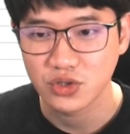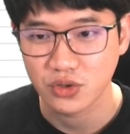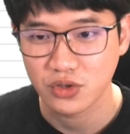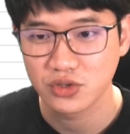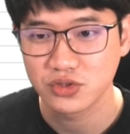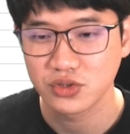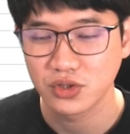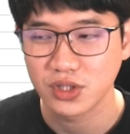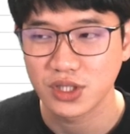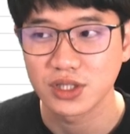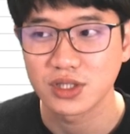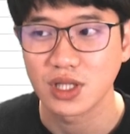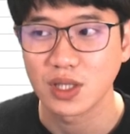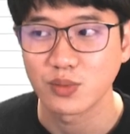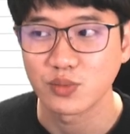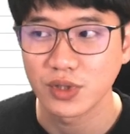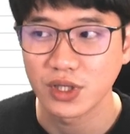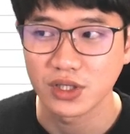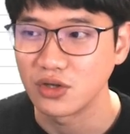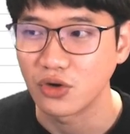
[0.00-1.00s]
적혀져 있기
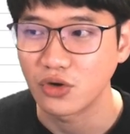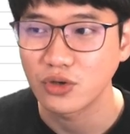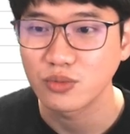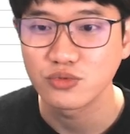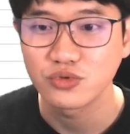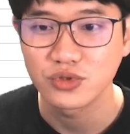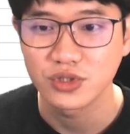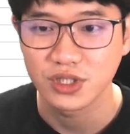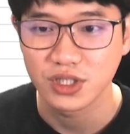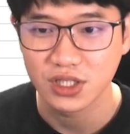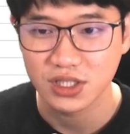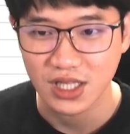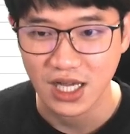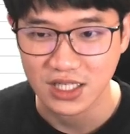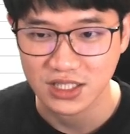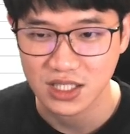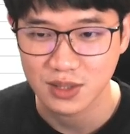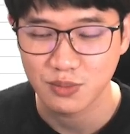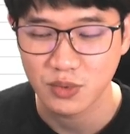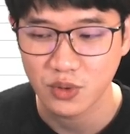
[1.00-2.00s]
때문에 여러분들이
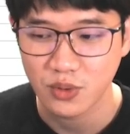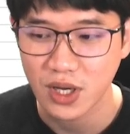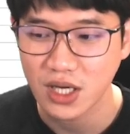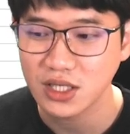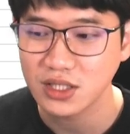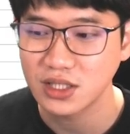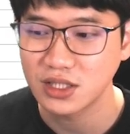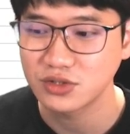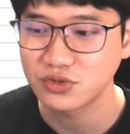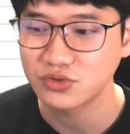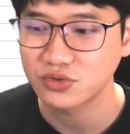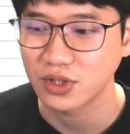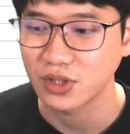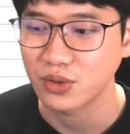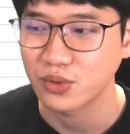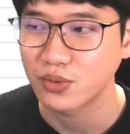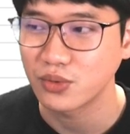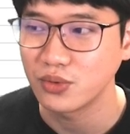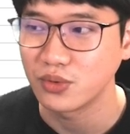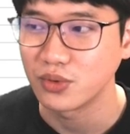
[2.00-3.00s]
다시 한번 확인할 수가
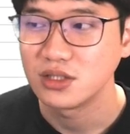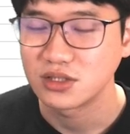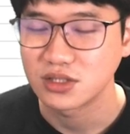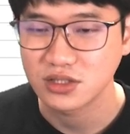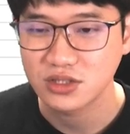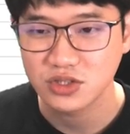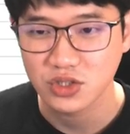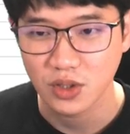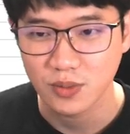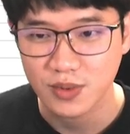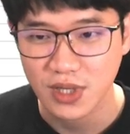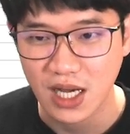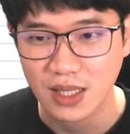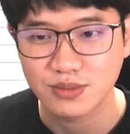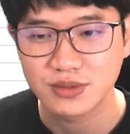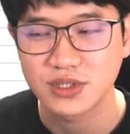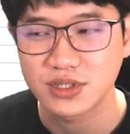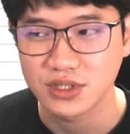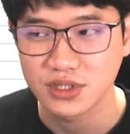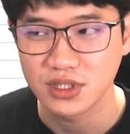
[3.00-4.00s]
있고 직접
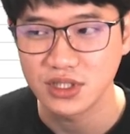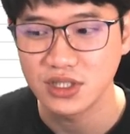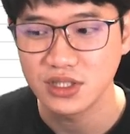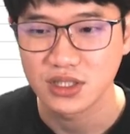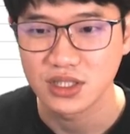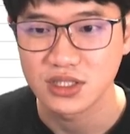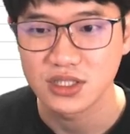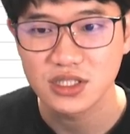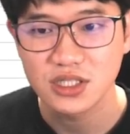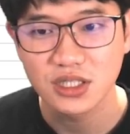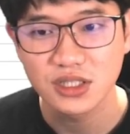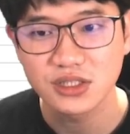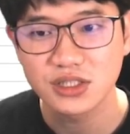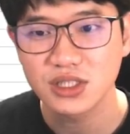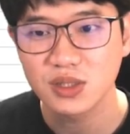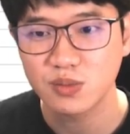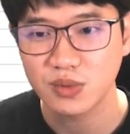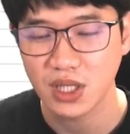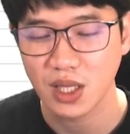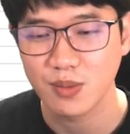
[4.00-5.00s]
값을 이
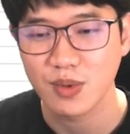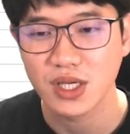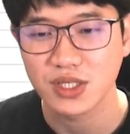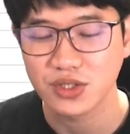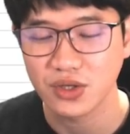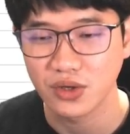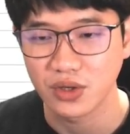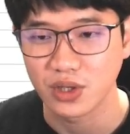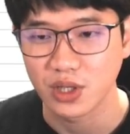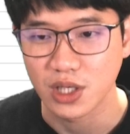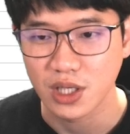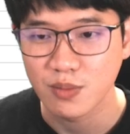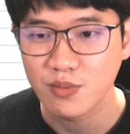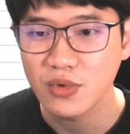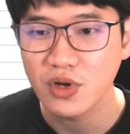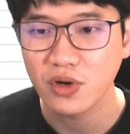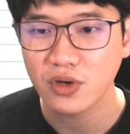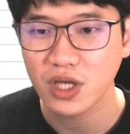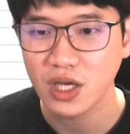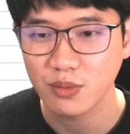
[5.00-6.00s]
실습 탭에서
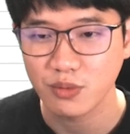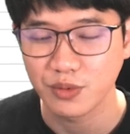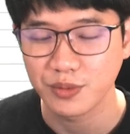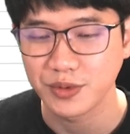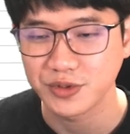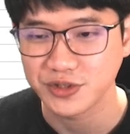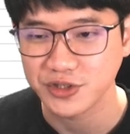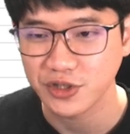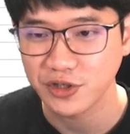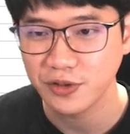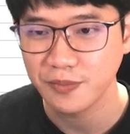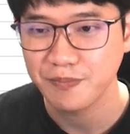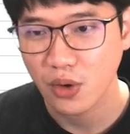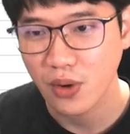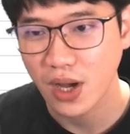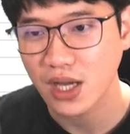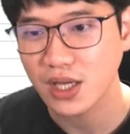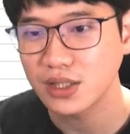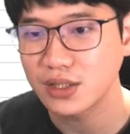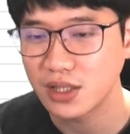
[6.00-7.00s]
입력해 보면서
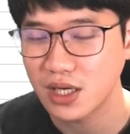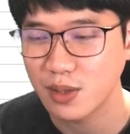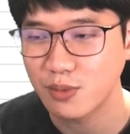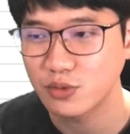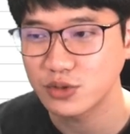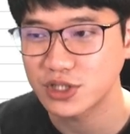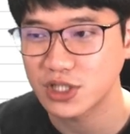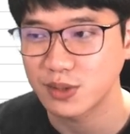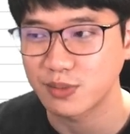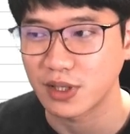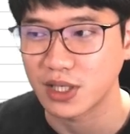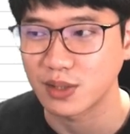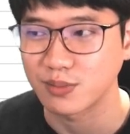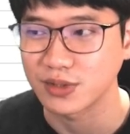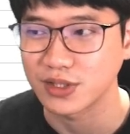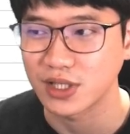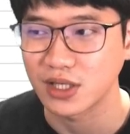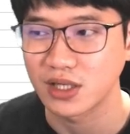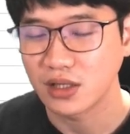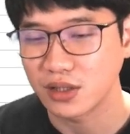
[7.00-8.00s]
확인을 해 보시기
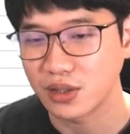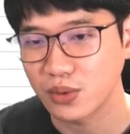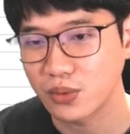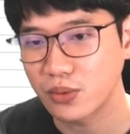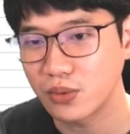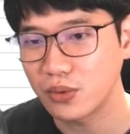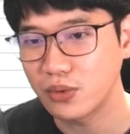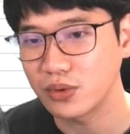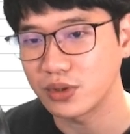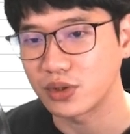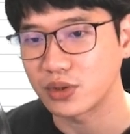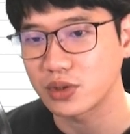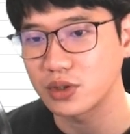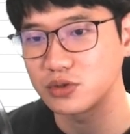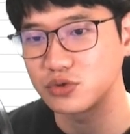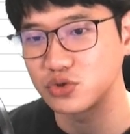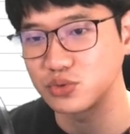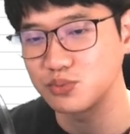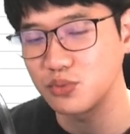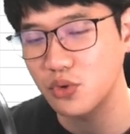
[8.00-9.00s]
바랍니다 그리고 이렇게
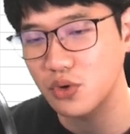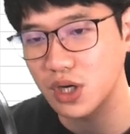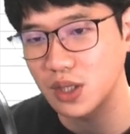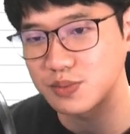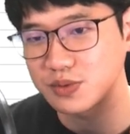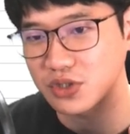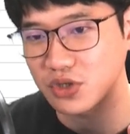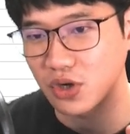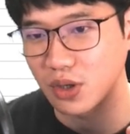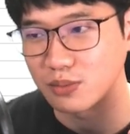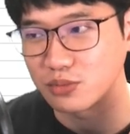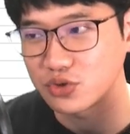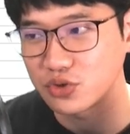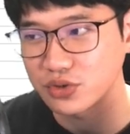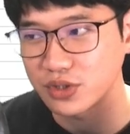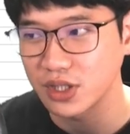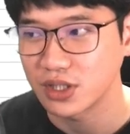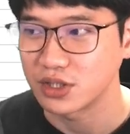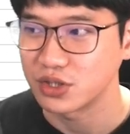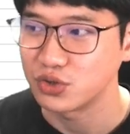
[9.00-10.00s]
중복값이
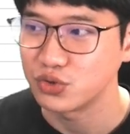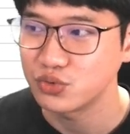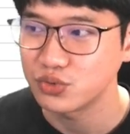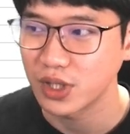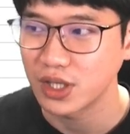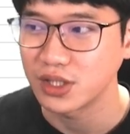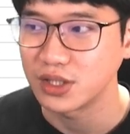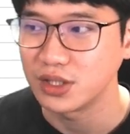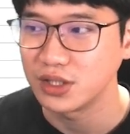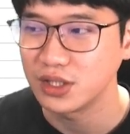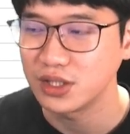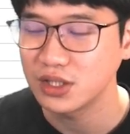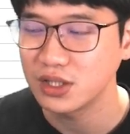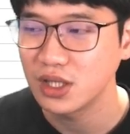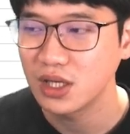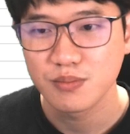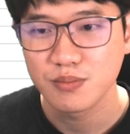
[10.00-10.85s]
검출된 이후에는